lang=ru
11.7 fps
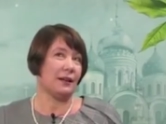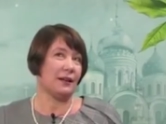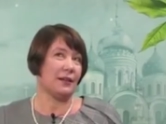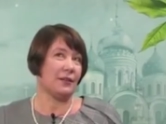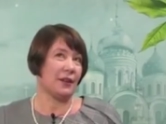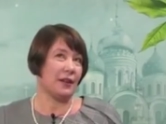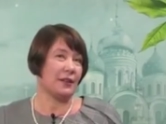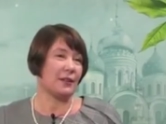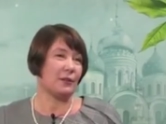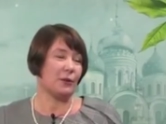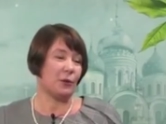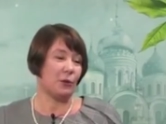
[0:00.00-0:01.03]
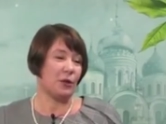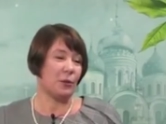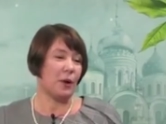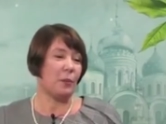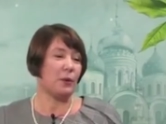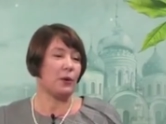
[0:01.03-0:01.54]
из дворянского рода,
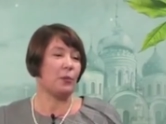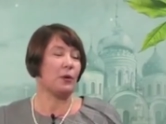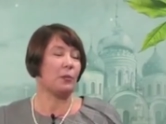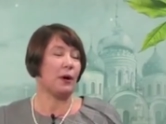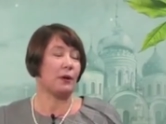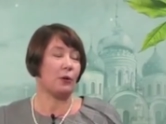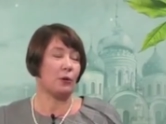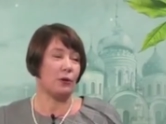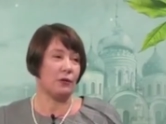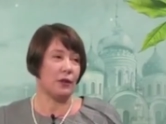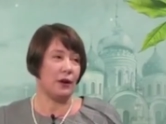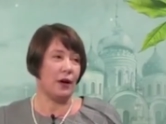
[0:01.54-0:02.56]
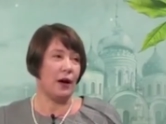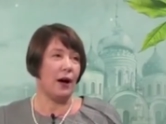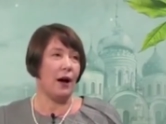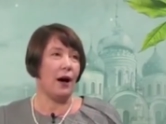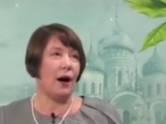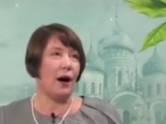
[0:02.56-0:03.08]
папа ее был полковник –
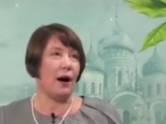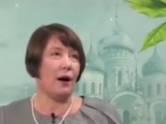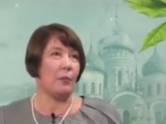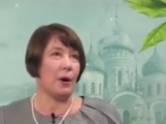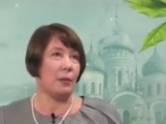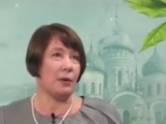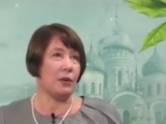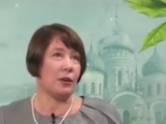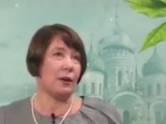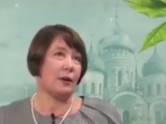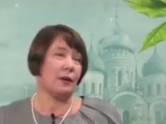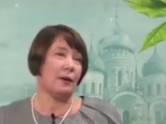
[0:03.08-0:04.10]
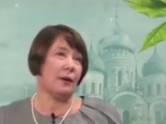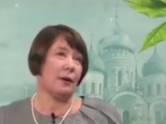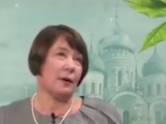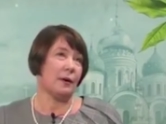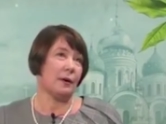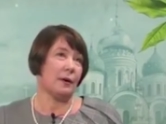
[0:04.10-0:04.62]
а мамочка,
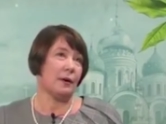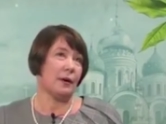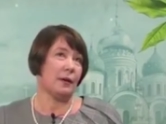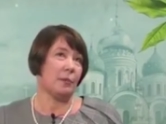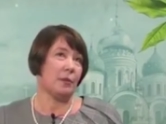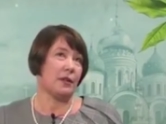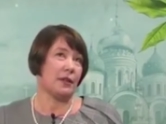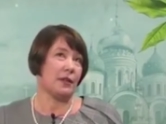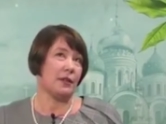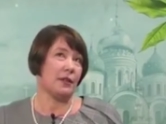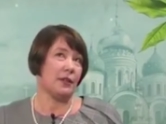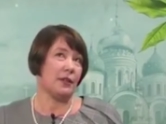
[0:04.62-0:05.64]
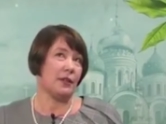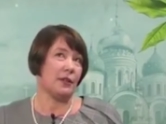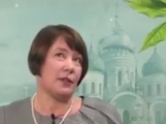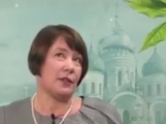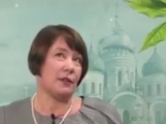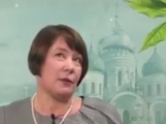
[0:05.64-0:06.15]
а, она происходила
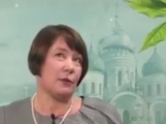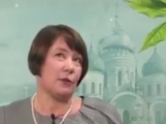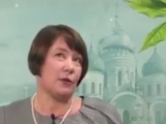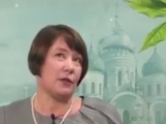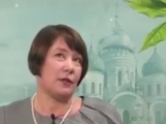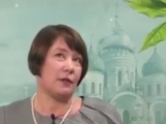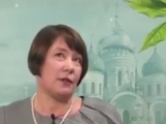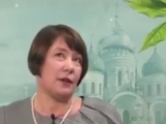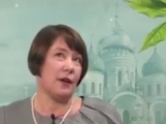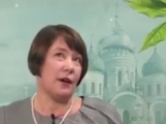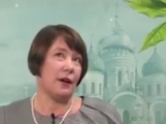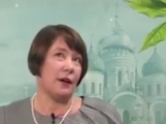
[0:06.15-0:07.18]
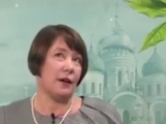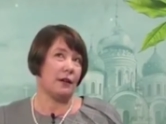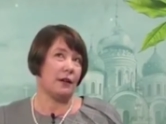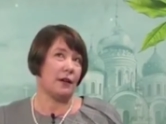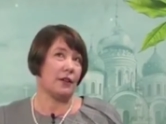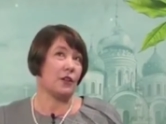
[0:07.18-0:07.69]
из э, грузинского,
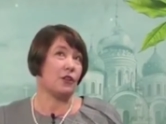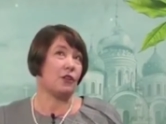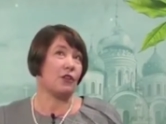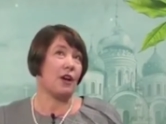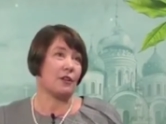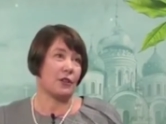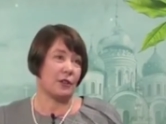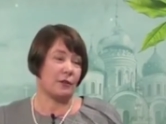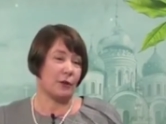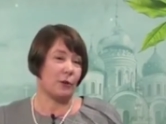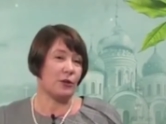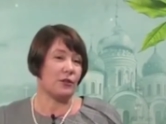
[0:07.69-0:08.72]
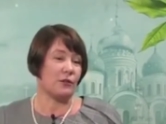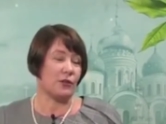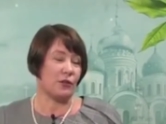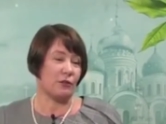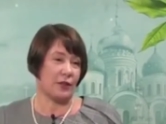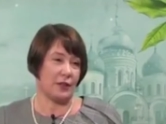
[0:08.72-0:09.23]
а, а даже княжеского рода
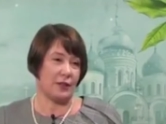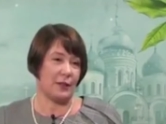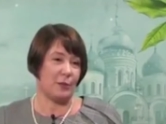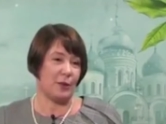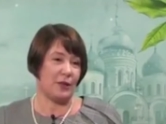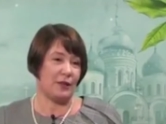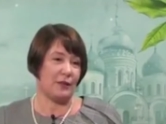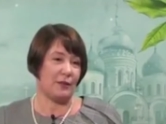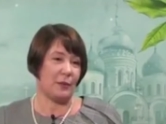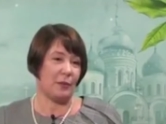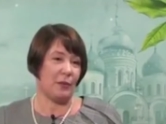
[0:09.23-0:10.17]
Чевчевадзе знаменитого.